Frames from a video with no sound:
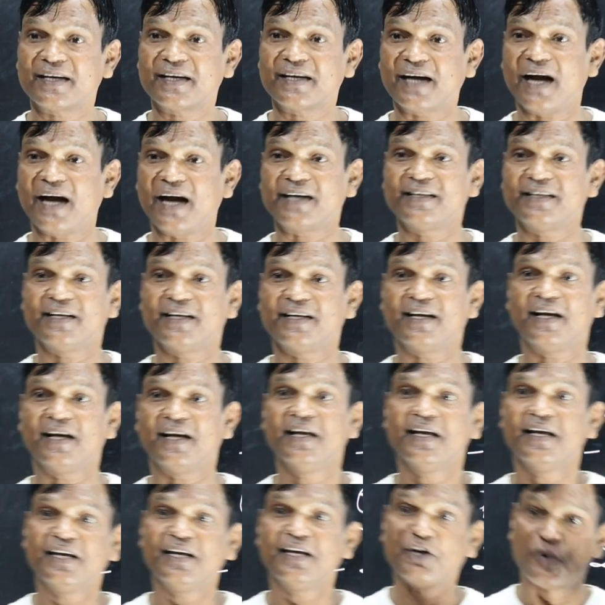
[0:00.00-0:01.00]
काट देना
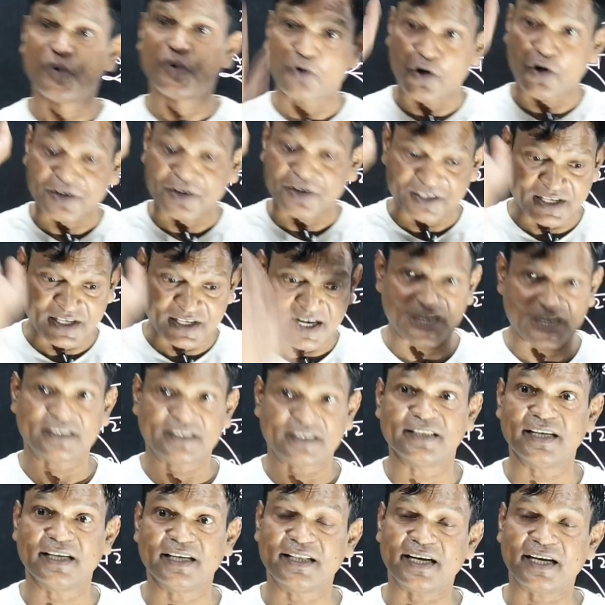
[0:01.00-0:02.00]
ये रोक दिया
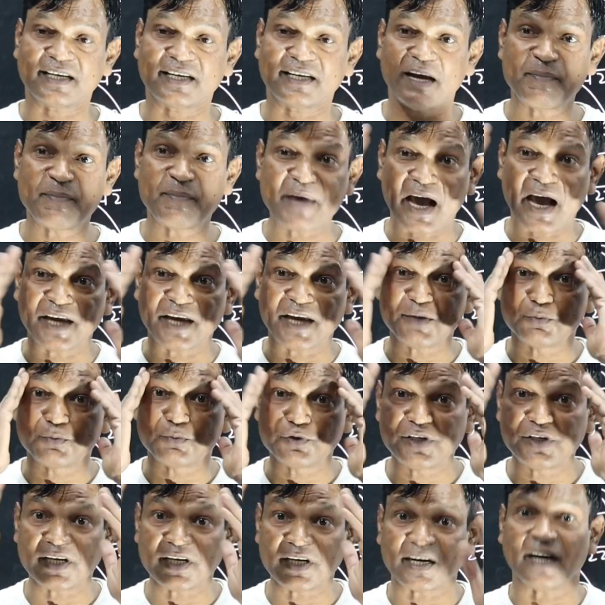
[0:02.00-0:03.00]
सीधे देखना बिहारी
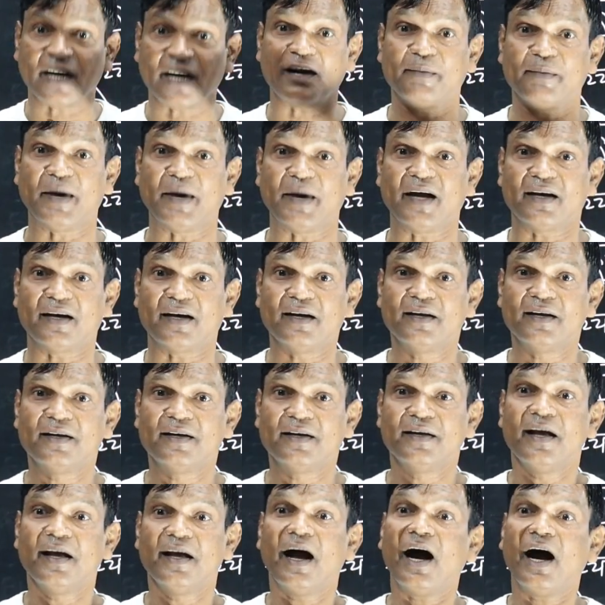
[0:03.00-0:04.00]
बुद्धि का कमाल
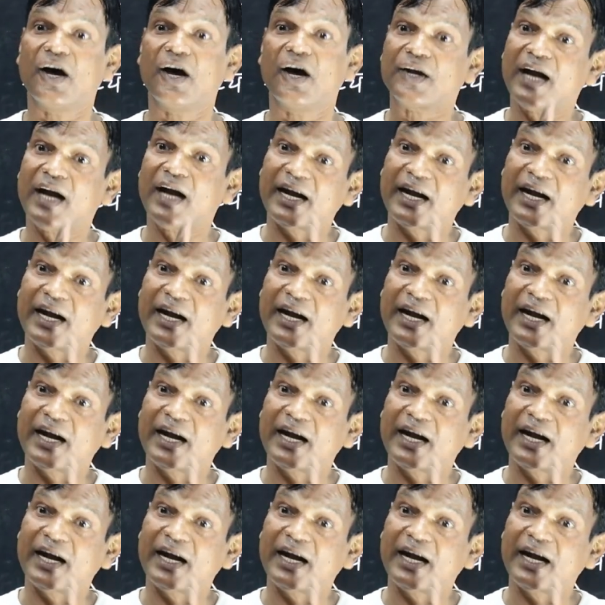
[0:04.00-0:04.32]
और